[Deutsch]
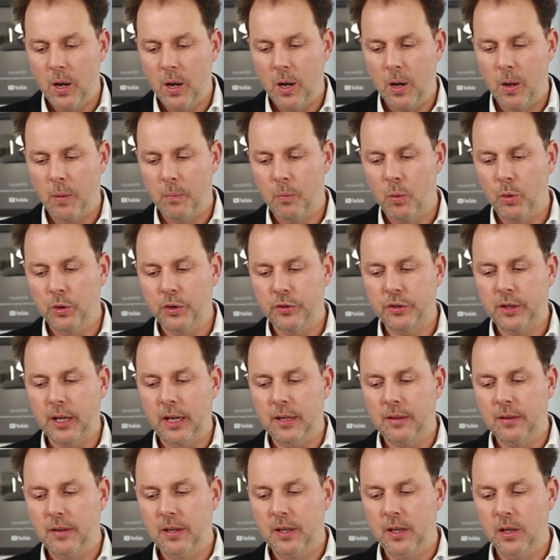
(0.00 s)
ähm, und es
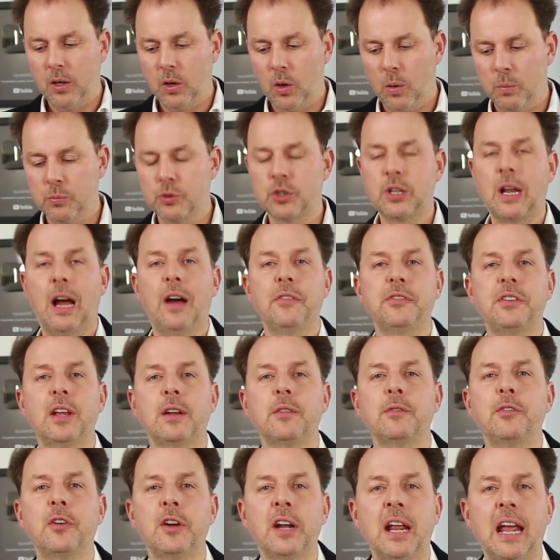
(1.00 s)
geht hier um
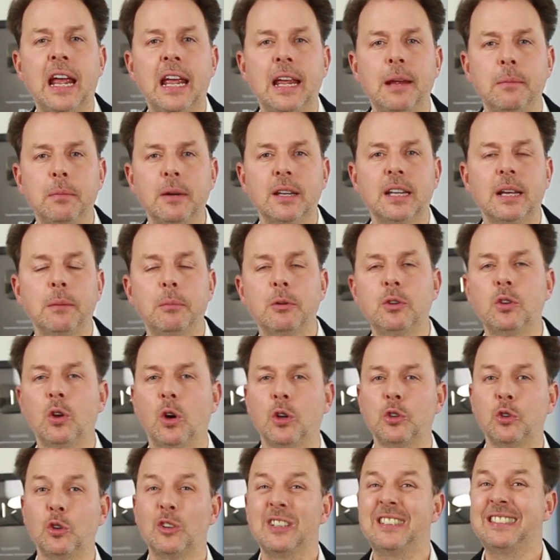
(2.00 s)
Straftaten von erheblicher
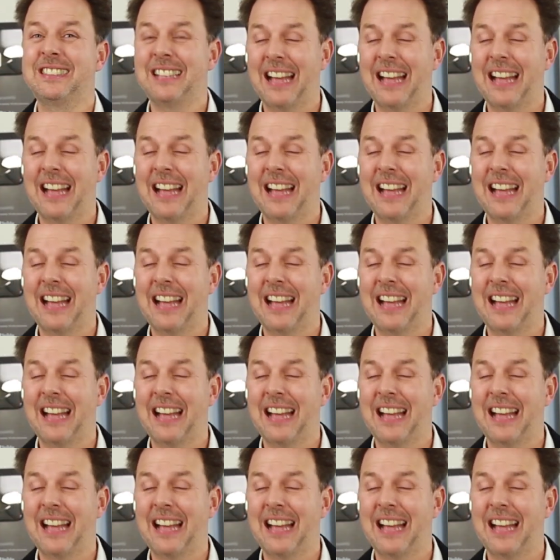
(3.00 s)
Bedeutung.